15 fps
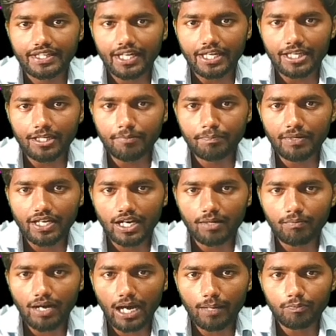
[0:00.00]
यहीं पे
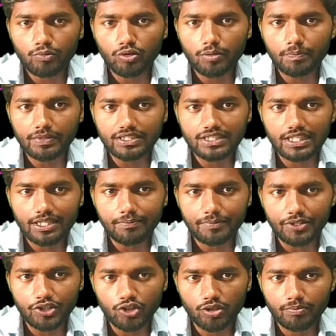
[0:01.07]
हम आपको पिछले
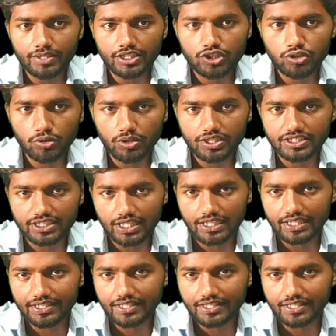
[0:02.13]
वीडियो में छोड़ चले